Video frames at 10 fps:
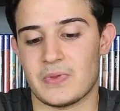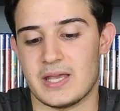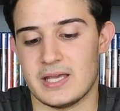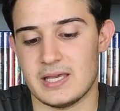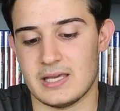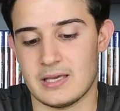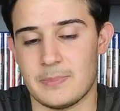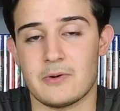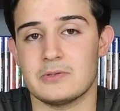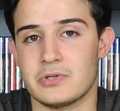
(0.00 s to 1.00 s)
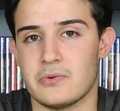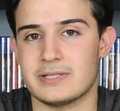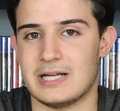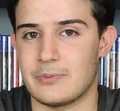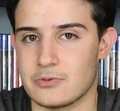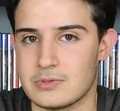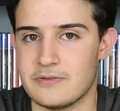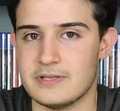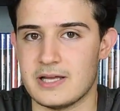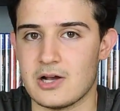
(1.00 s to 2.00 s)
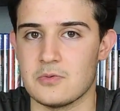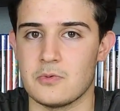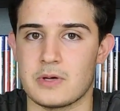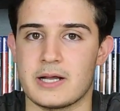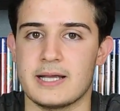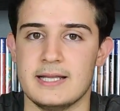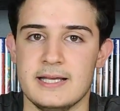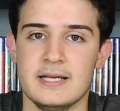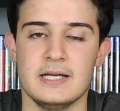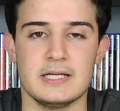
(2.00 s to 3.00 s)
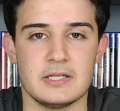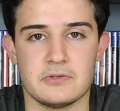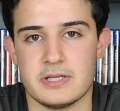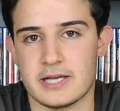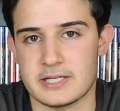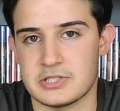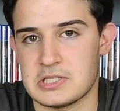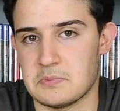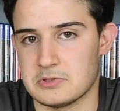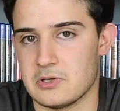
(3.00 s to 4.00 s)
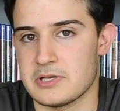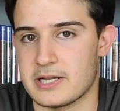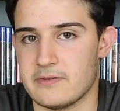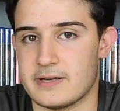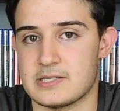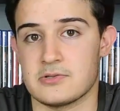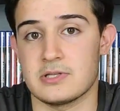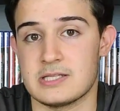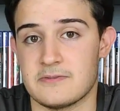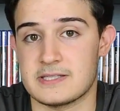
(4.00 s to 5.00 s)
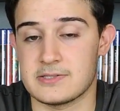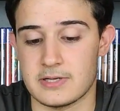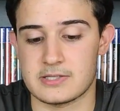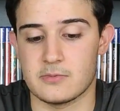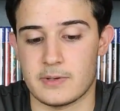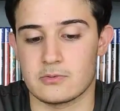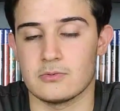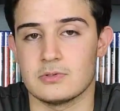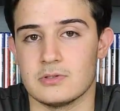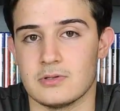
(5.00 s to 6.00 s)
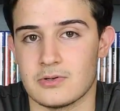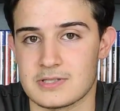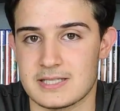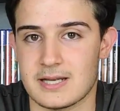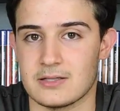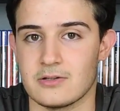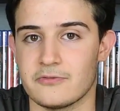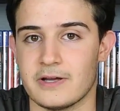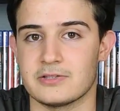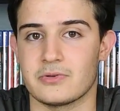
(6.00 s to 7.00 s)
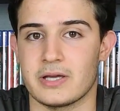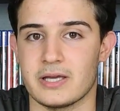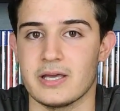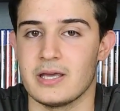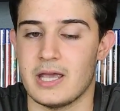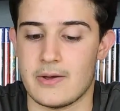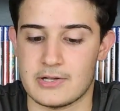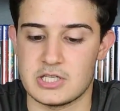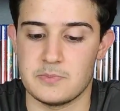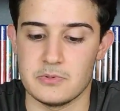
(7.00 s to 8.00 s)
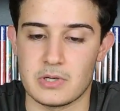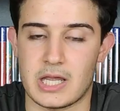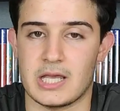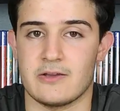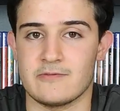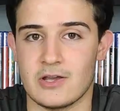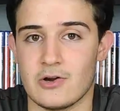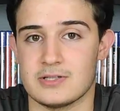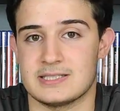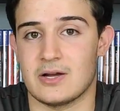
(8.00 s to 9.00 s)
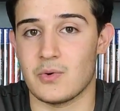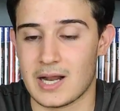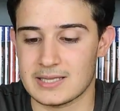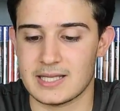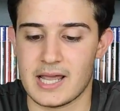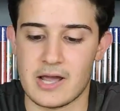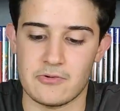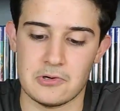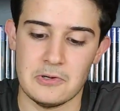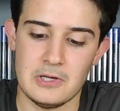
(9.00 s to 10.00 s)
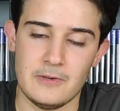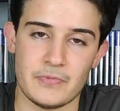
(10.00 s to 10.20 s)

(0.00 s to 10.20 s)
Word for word: E per quanto riguarda la produttività, comunque anche lì devo dire che ci si può togliere diverse soddisfazioni, soprattutto considerando il fatto che è una CPU che vi costa 40 euro,